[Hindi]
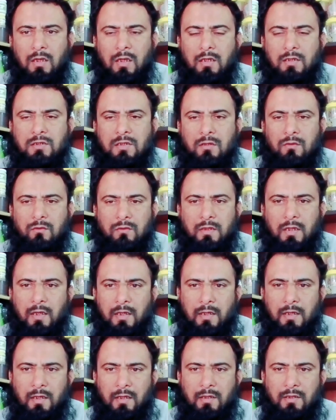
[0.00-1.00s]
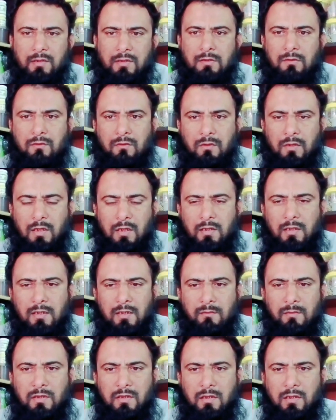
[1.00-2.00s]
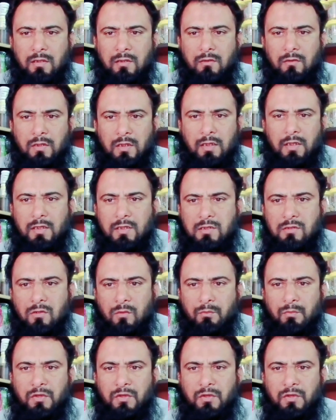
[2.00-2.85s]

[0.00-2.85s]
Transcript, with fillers: अक्सर होता है कि किसी को गर्दन में दर्द हो रहा है किसी को